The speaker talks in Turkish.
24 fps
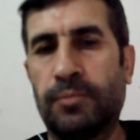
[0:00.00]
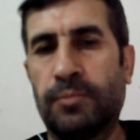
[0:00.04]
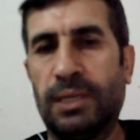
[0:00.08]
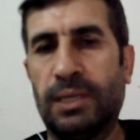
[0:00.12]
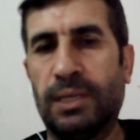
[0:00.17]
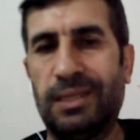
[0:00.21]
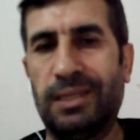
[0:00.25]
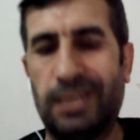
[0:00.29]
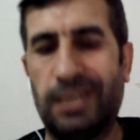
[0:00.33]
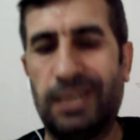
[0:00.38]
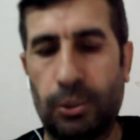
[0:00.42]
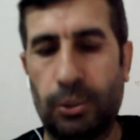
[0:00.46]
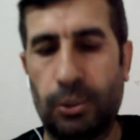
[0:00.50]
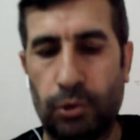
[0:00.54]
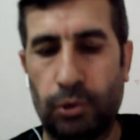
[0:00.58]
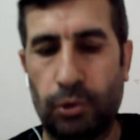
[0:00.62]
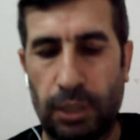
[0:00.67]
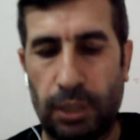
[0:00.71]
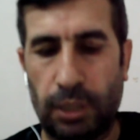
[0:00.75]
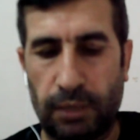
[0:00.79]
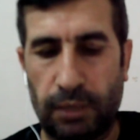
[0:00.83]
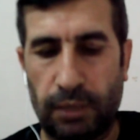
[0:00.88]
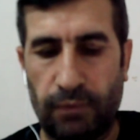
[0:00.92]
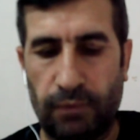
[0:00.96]
direkt
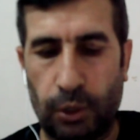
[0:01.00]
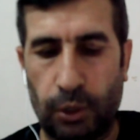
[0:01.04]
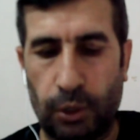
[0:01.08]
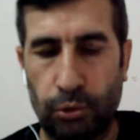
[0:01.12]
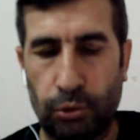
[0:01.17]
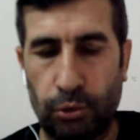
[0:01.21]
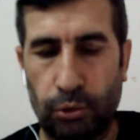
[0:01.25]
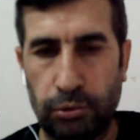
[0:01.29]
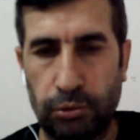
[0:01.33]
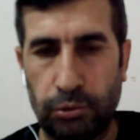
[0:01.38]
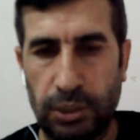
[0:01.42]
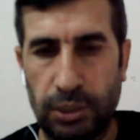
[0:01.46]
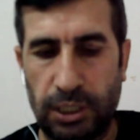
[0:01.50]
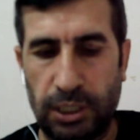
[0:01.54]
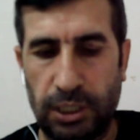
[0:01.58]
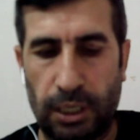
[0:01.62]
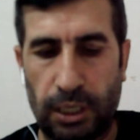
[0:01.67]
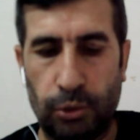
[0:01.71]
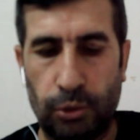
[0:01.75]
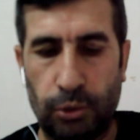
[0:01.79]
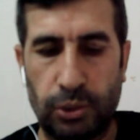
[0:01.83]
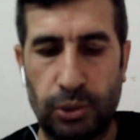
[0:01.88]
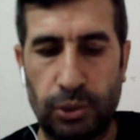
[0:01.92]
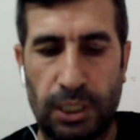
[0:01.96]
olarak var olduğu literal
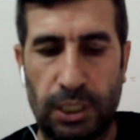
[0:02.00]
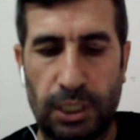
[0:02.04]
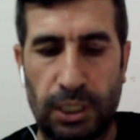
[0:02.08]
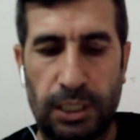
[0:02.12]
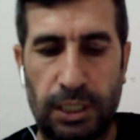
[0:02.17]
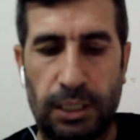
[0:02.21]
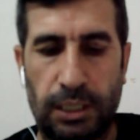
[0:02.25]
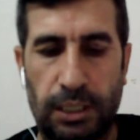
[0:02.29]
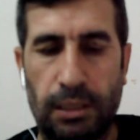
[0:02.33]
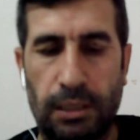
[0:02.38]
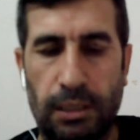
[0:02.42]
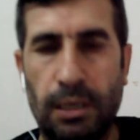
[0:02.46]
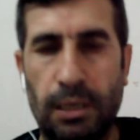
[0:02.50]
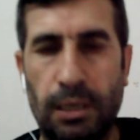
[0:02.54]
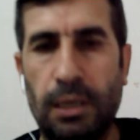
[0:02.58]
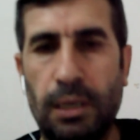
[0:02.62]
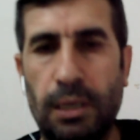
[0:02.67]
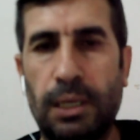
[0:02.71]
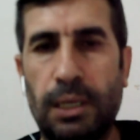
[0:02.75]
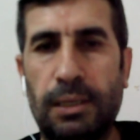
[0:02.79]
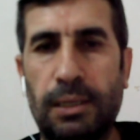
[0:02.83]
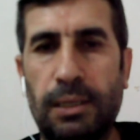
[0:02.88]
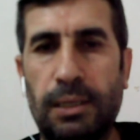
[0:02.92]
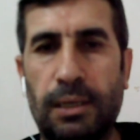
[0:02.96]
özelliği
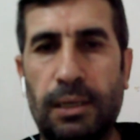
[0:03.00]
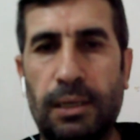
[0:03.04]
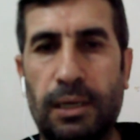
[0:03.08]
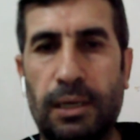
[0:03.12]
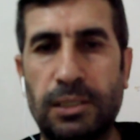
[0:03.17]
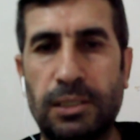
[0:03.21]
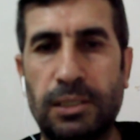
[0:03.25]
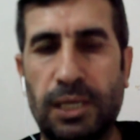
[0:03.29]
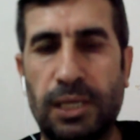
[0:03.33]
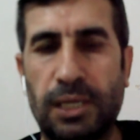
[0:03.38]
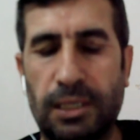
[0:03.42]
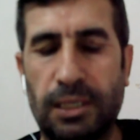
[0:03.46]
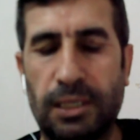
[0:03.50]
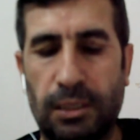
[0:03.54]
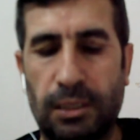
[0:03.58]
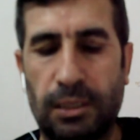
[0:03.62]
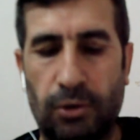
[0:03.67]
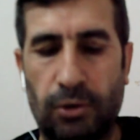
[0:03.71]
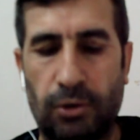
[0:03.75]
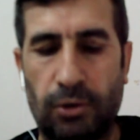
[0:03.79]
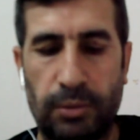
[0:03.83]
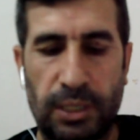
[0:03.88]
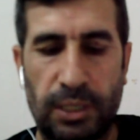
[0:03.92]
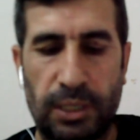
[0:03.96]
e, aynı şekilde devam
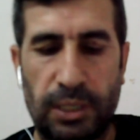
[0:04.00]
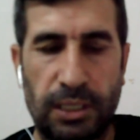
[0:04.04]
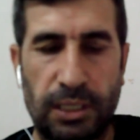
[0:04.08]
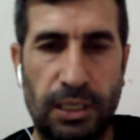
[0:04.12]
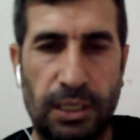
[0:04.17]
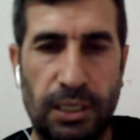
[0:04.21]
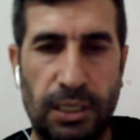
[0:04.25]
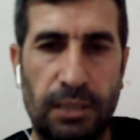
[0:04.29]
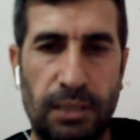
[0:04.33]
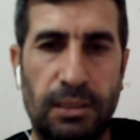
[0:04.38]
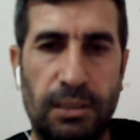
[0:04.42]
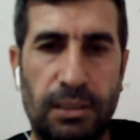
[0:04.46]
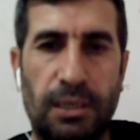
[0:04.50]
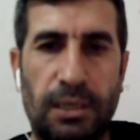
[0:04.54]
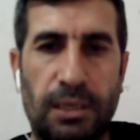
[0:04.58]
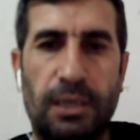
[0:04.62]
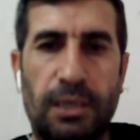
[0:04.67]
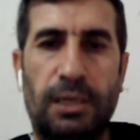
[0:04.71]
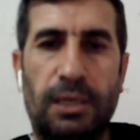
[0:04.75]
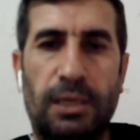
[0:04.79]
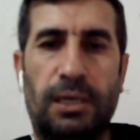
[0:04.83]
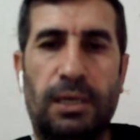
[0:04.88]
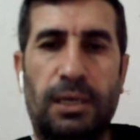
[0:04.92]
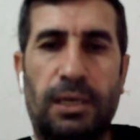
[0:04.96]
ederken
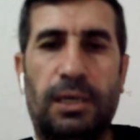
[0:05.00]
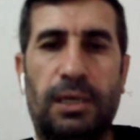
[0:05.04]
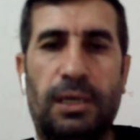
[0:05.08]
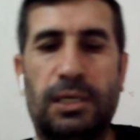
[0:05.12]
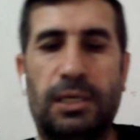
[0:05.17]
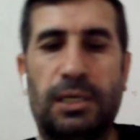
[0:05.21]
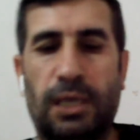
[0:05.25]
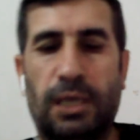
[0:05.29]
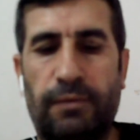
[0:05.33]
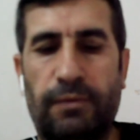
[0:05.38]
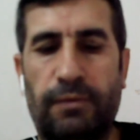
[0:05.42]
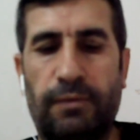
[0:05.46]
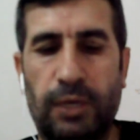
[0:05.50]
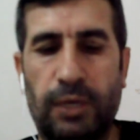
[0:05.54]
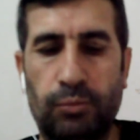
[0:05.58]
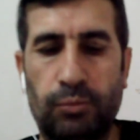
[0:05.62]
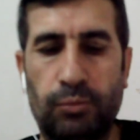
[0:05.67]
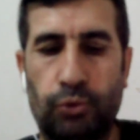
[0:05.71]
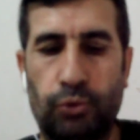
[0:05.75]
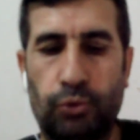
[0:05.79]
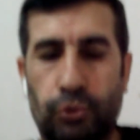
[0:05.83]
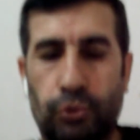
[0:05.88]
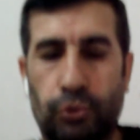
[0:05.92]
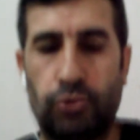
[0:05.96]
e, keyfiyet
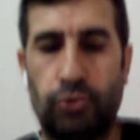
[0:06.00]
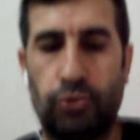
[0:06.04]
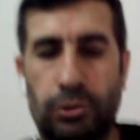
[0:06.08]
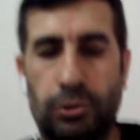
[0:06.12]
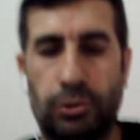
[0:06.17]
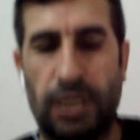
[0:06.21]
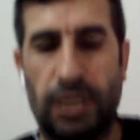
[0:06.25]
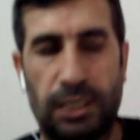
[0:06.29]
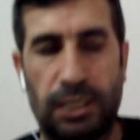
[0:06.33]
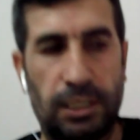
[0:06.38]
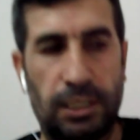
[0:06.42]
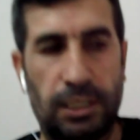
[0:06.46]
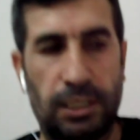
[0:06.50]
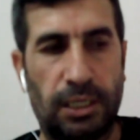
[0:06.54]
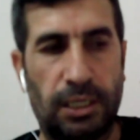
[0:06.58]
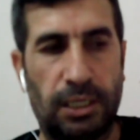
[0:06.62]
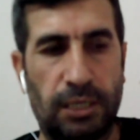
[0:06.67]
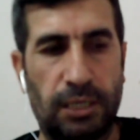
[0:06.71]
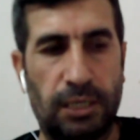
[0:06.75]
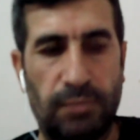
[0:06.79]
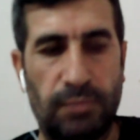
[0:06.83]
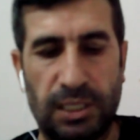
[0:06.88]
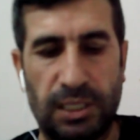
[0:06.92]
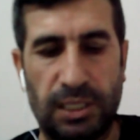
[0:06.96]
boyutu, derinliğindeki
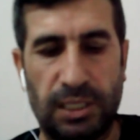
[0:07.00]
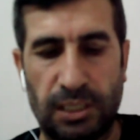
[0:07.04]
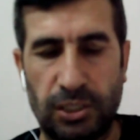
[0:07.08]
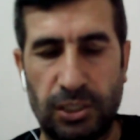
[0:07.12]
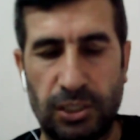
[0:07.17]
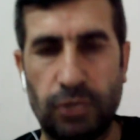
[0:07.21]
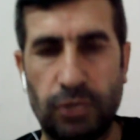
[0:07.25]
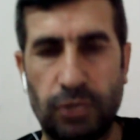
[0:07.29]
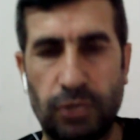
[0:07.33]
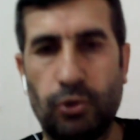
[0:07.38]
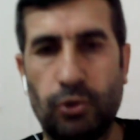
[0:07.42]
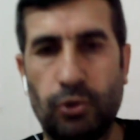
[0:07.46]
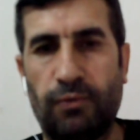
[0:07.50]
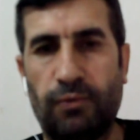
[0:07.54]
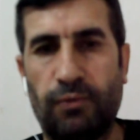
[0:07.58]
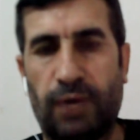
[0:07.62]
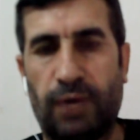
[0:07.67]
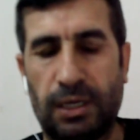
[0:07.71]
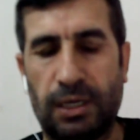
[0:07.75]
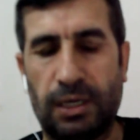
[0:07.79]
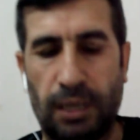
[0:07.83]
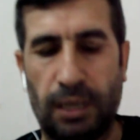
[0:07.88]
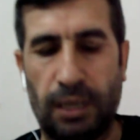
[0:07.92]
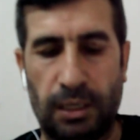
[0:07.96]
mesajı çok farklı
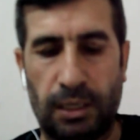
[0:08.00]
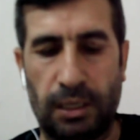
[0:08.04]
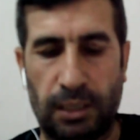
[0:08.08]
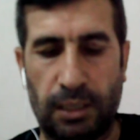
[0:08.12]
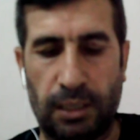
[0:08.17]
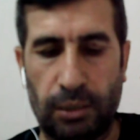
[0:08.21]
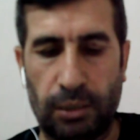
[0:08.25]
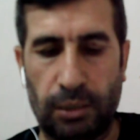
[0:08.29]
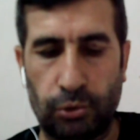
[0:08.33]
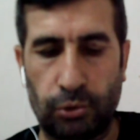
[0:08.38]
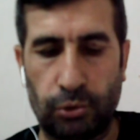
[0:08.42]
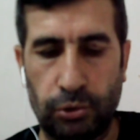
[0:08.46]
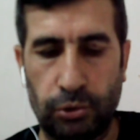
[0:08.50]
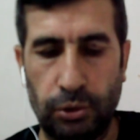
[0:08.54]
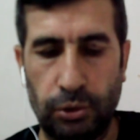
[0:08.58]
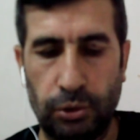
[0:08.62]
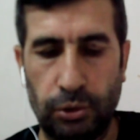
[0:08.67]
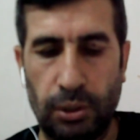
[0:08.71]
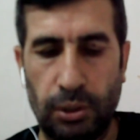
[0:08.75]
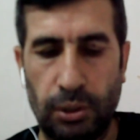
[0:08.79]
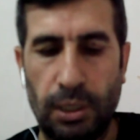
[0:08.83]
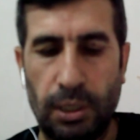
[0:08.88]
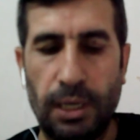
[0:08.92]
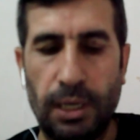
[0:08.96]
alanlara doğru
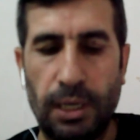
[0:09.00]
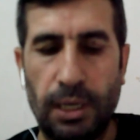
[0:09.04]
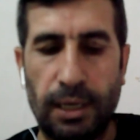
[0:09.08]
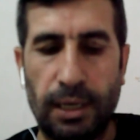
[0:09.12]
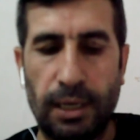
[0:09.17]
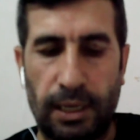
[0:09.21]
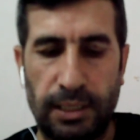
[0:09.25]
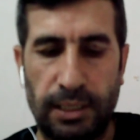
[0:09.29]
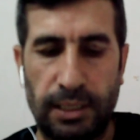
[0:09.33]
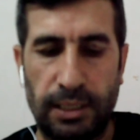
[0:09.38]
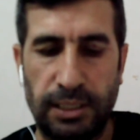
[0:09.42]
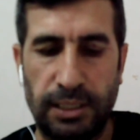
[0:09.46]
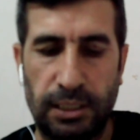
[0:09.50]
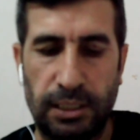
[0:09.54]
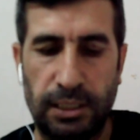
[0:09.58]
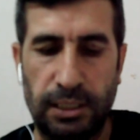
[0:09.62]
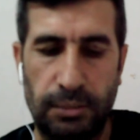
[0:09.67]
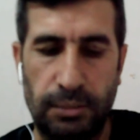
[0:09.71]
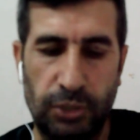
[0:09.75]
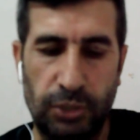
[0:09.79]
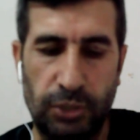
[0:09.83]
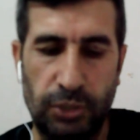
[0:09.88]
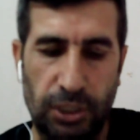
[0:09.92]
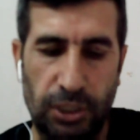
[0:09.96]
kanalize
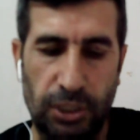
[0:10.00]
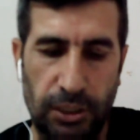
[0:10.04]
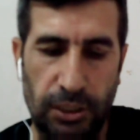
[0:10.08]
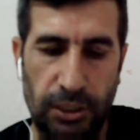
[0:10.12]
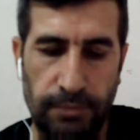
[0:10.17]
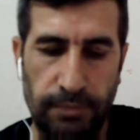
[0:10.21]
edilmiştir.